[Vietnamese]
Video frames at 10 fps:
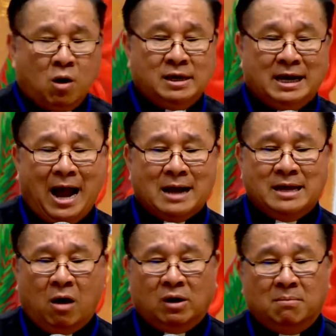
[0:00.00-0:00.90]
có gì khác
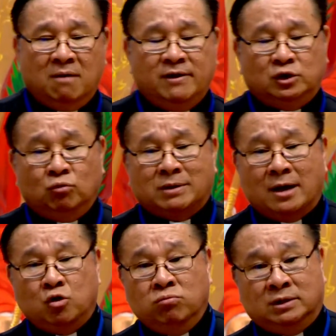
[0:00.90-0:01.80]
nhau, là bởi vì chúng ta
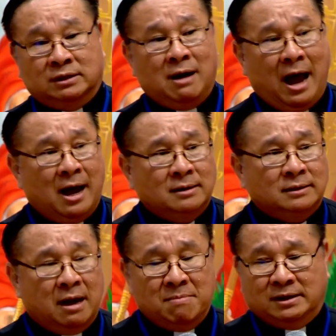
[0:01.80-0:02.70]
dùng chữ Hán
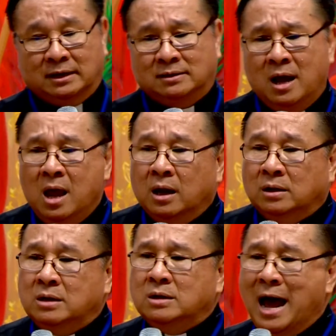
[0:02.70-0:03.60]
để mà dịch.
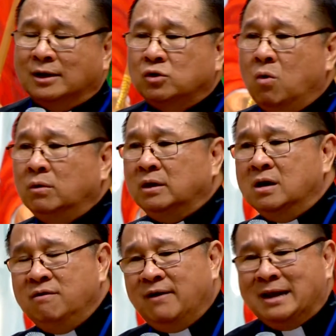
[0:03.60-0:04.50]
Đa số
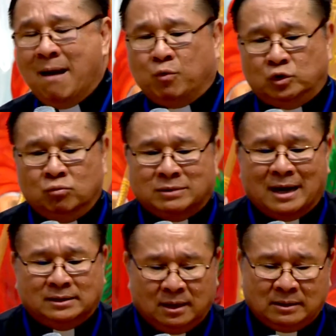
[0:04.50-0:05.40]
người Việt Nam của chúng ta
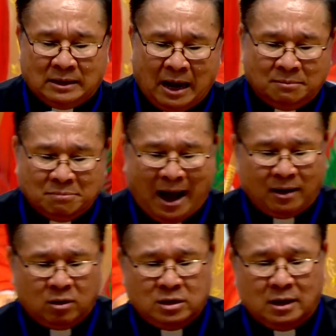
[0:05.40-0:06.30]
rất căn bản,
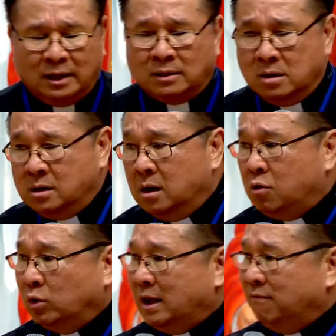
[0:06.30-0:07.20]
những cái từ ngữ
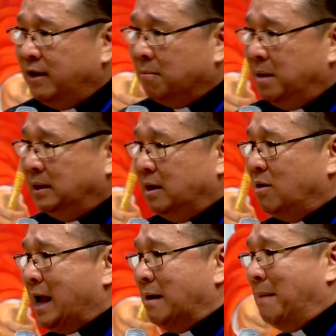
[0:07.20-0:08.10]
của tiếng Việt mình thì nó
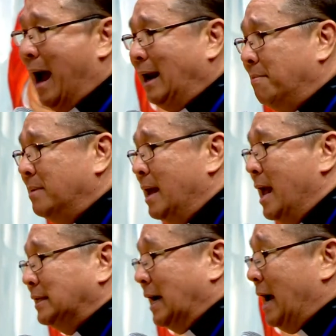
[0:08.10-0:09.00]
căn bản lắm.
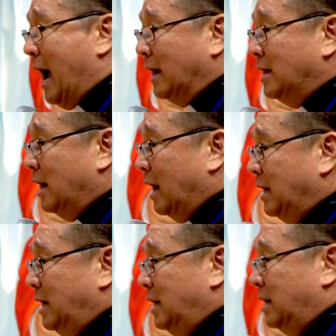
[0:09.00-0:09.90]
Chẳng hạn như là
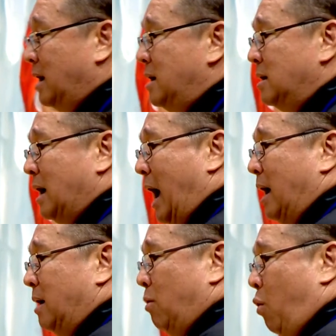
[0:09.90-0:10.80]
đi, đứng,
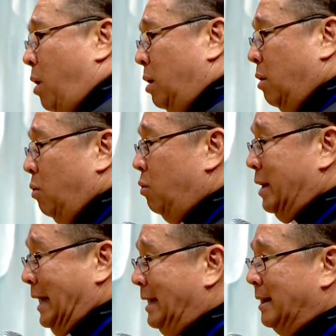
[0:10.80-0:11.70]
ăn, uống, ngủ,
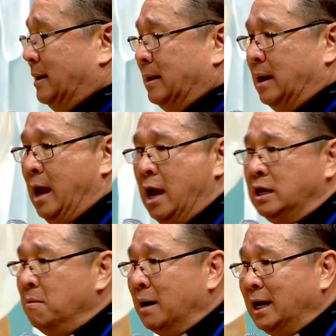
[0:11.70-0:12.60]
nghỉ hả?
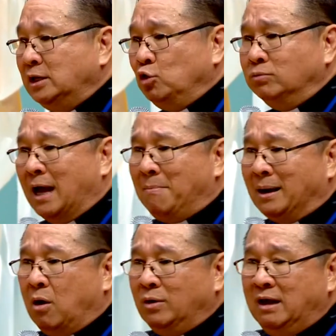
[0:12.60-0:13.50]
Nhưng mà khi chúng ta
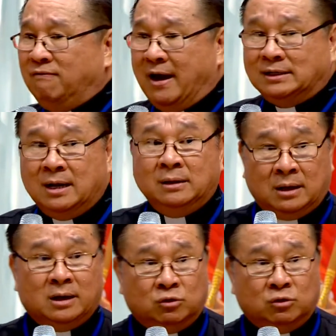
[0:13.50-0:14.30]
bắt đầu đi vệ sinh, tức là